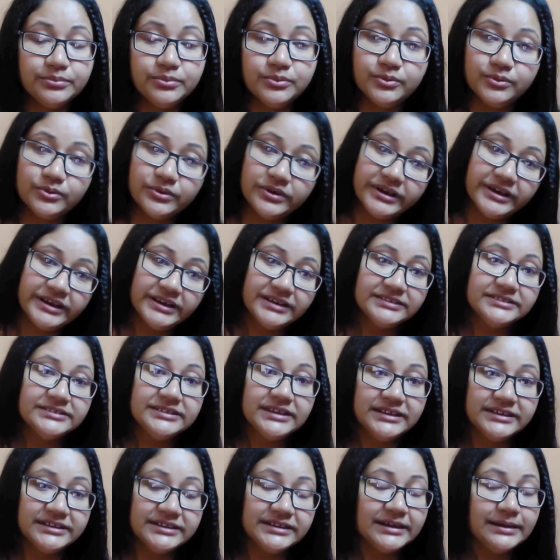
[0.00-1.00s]
পুরো
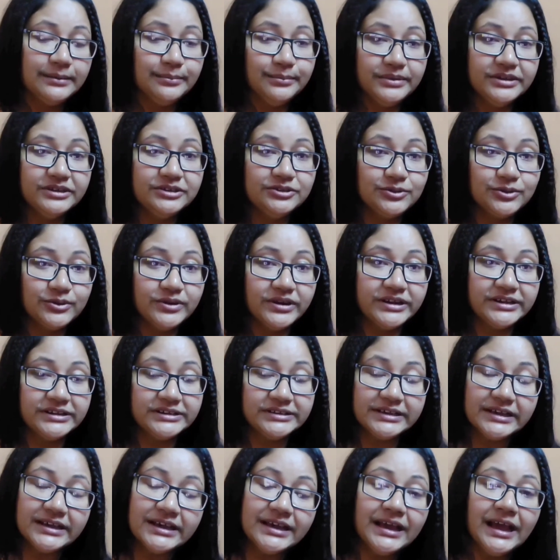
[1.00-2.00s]
হেয়ারস্টাইলটা কমপ্লিট করে
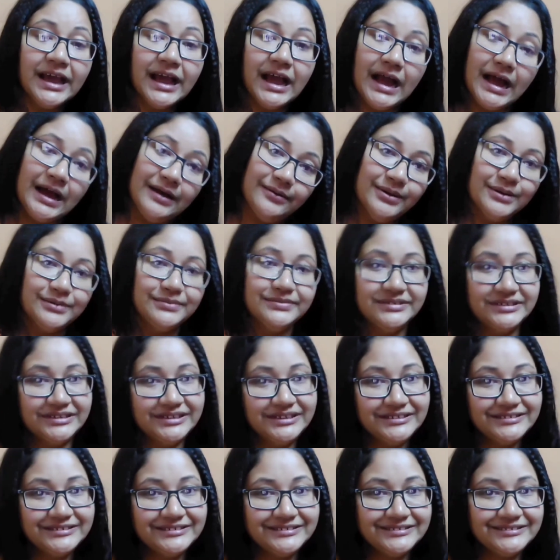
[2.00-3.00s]
নিয়ে আবার ফিরে
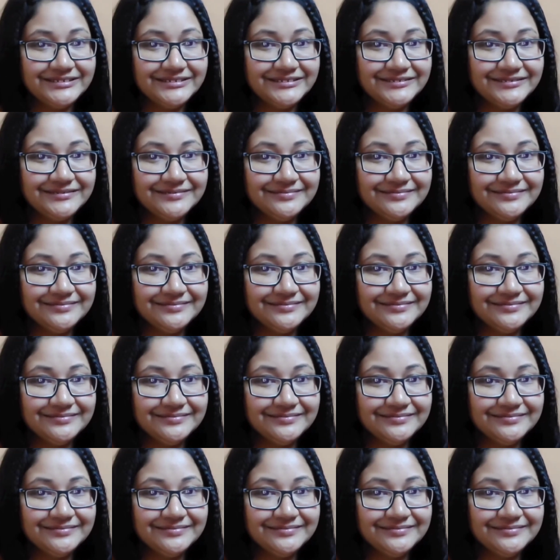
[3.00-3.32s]
আসছি